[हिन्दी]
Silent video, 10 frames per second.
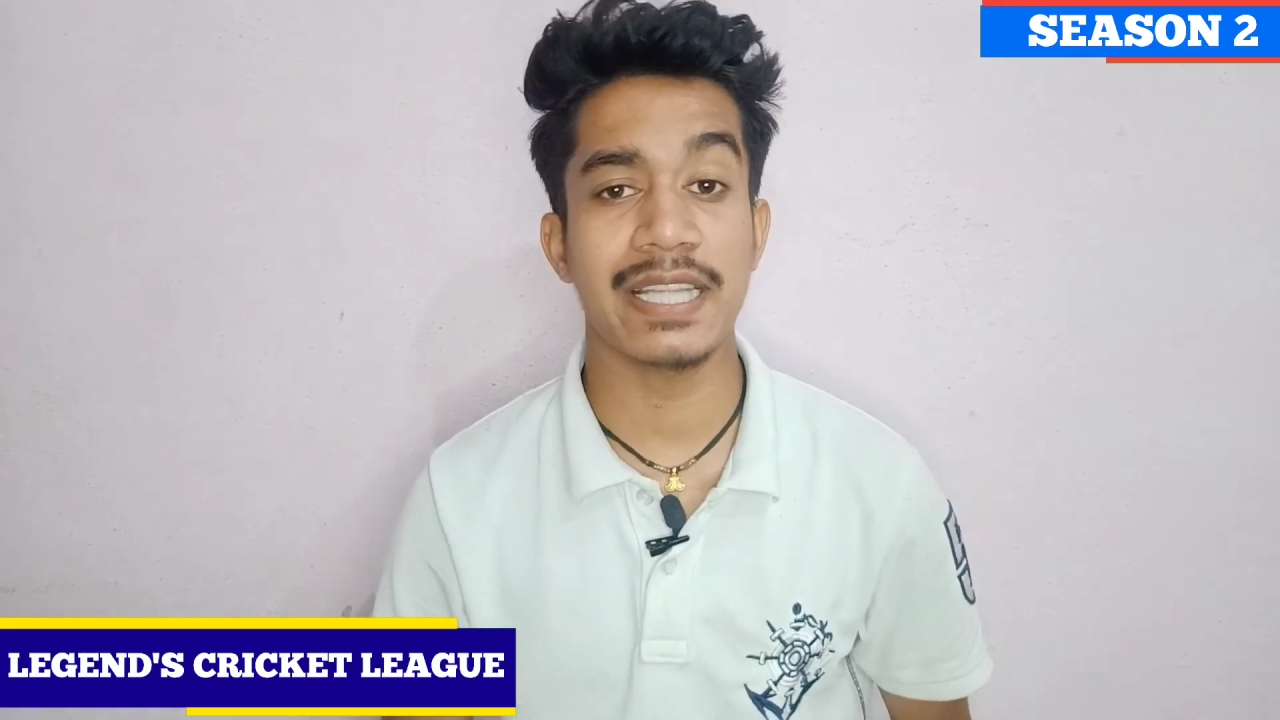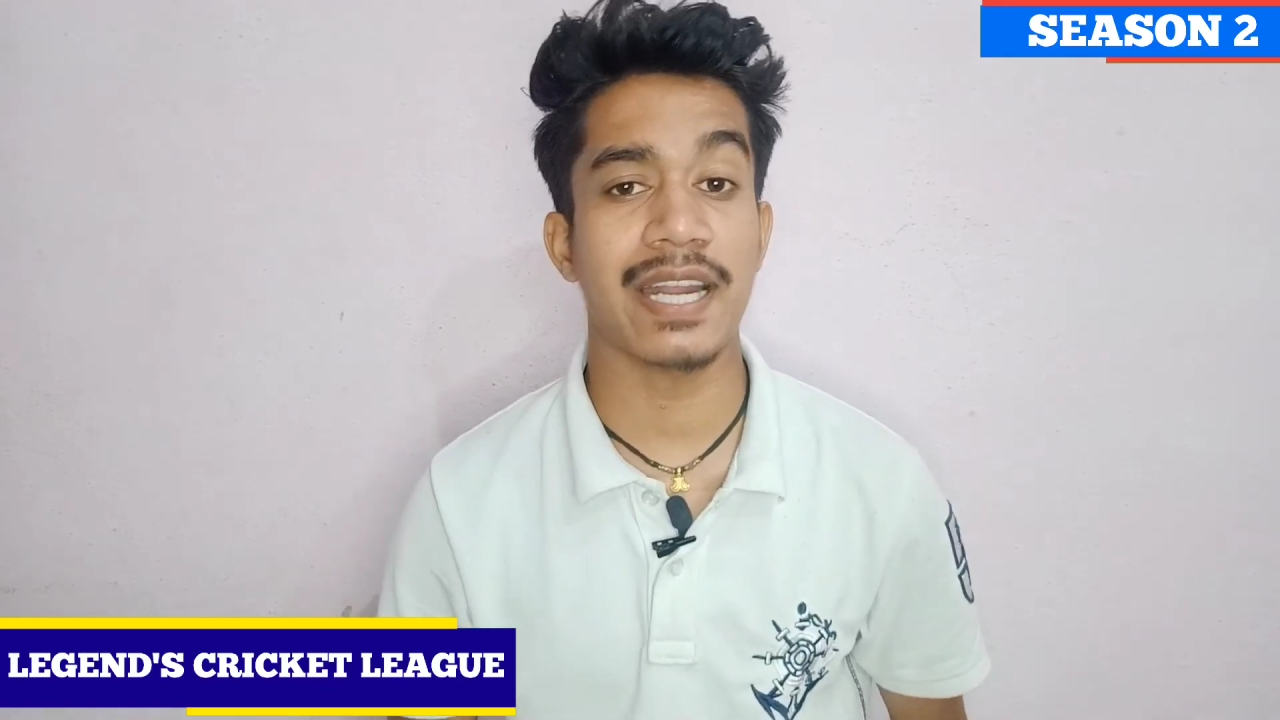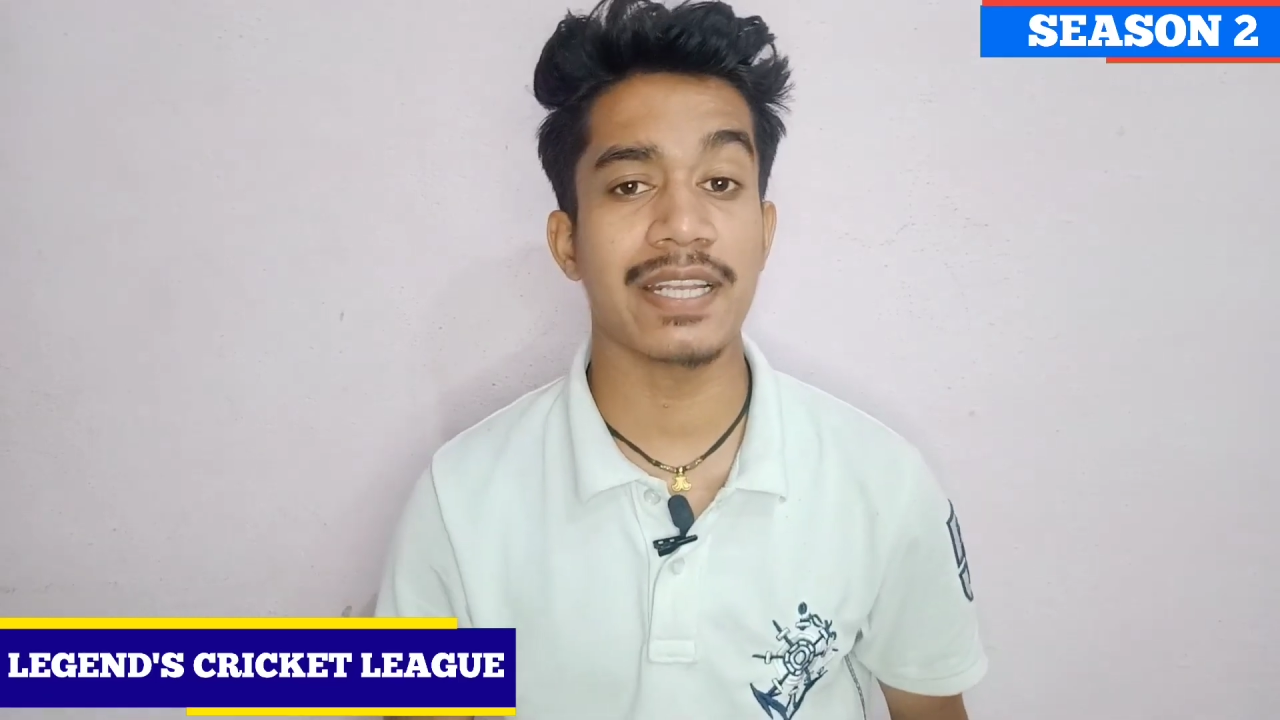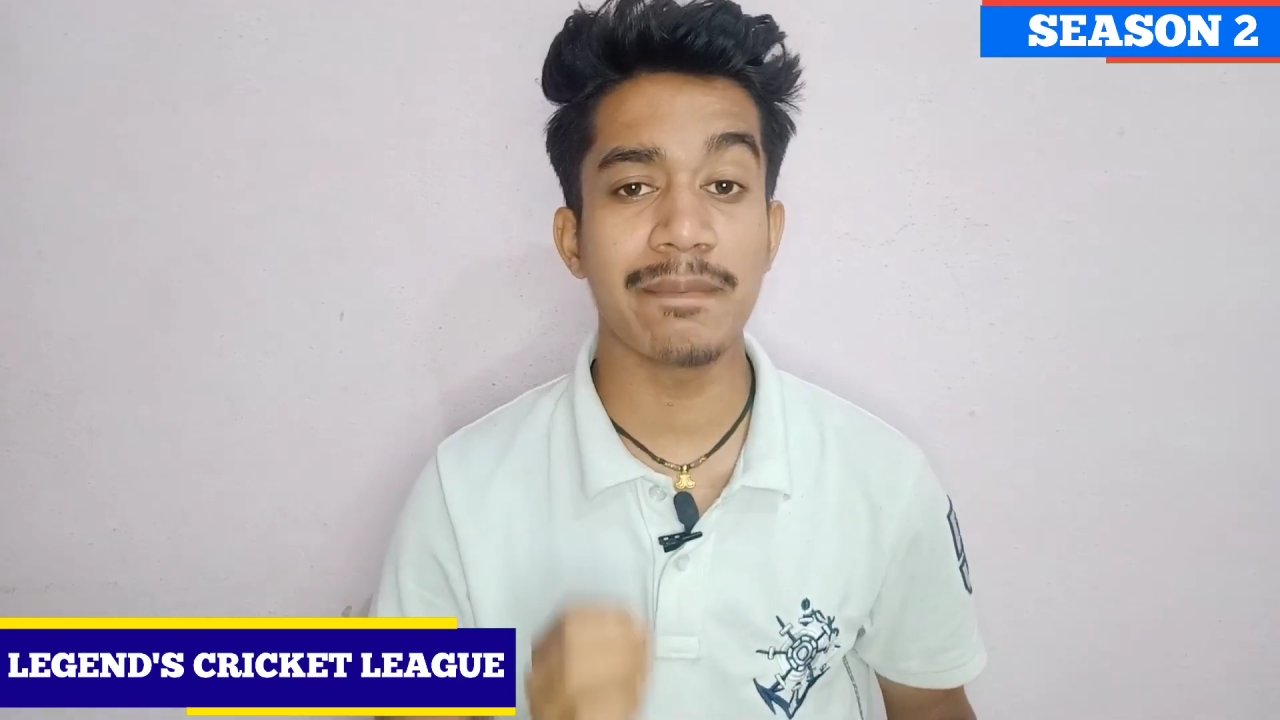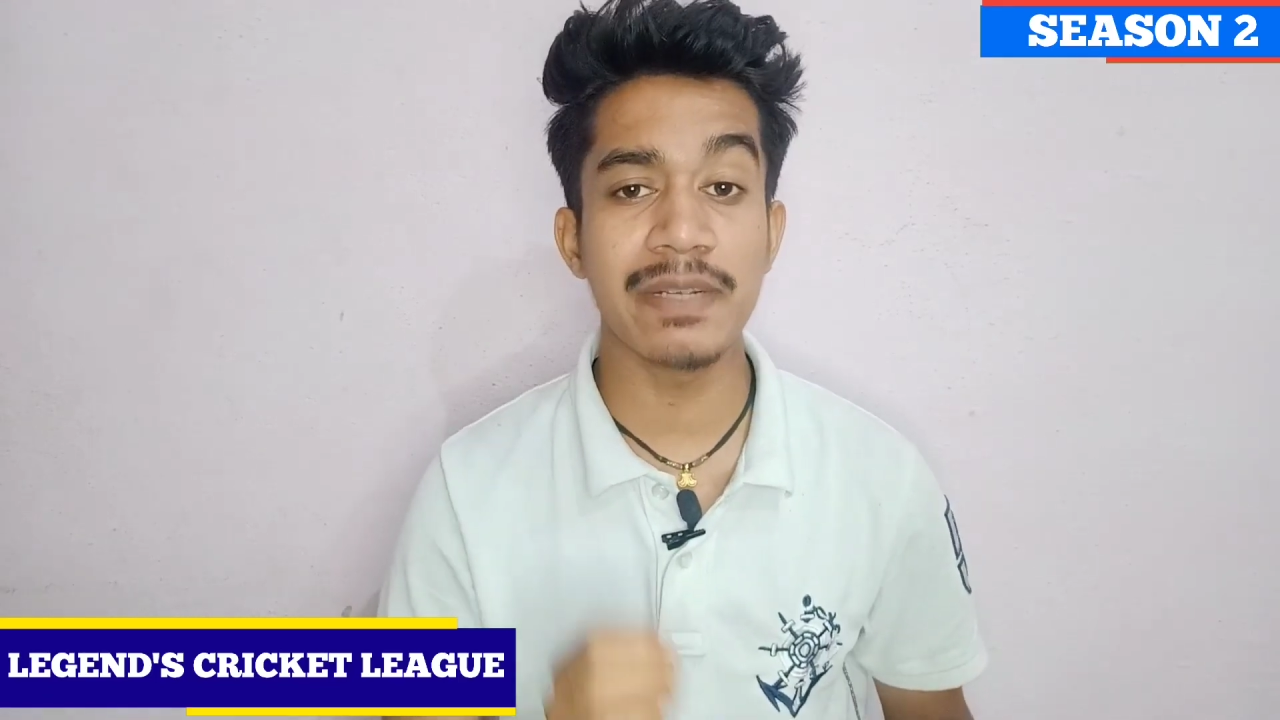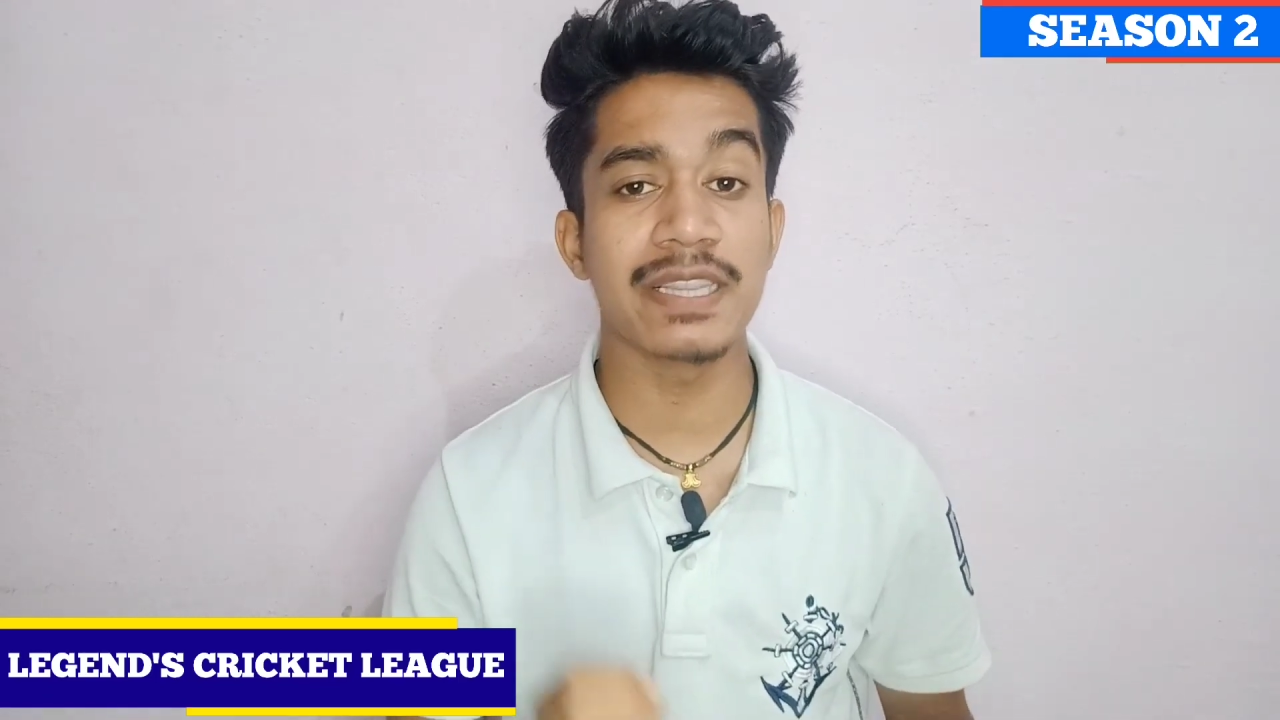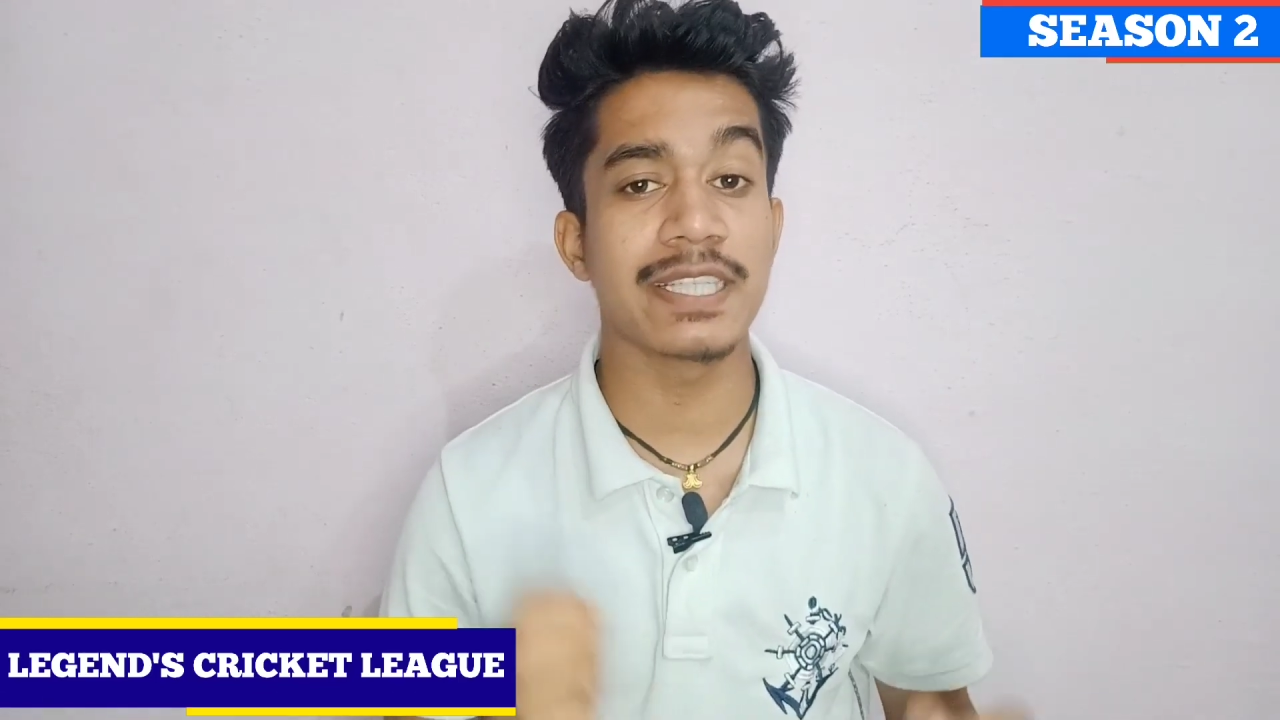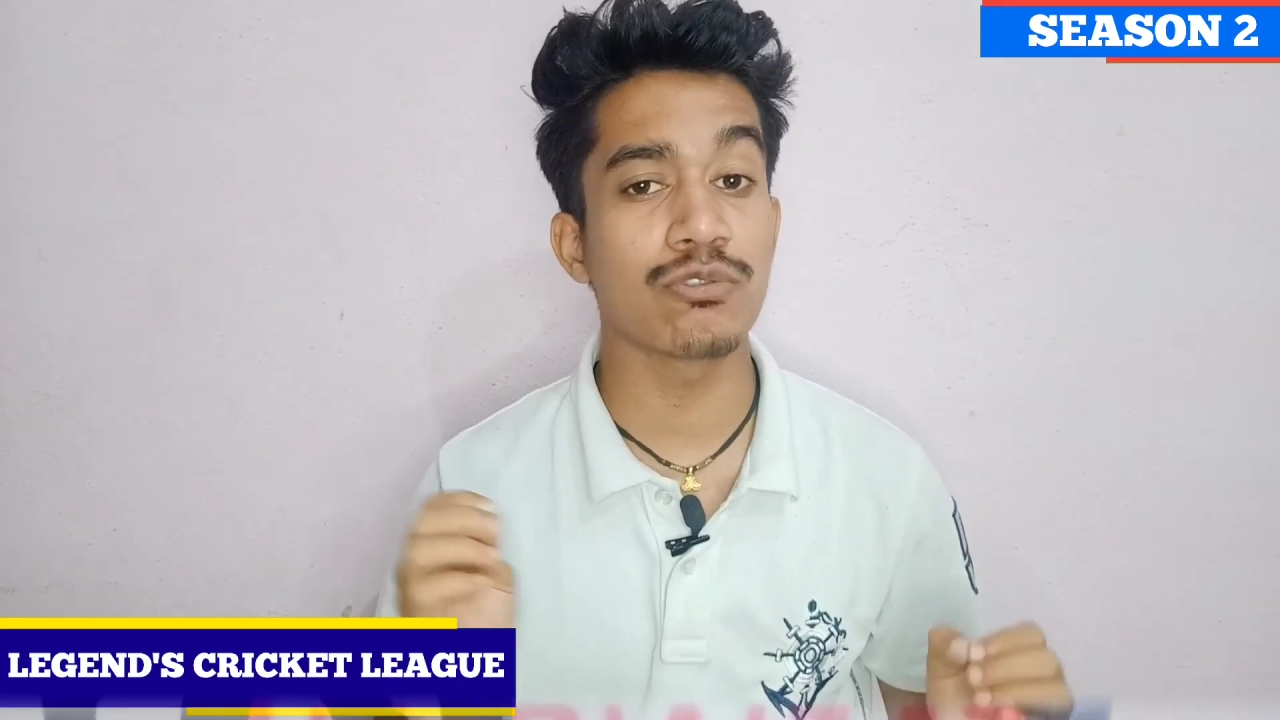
तरह ही मिलती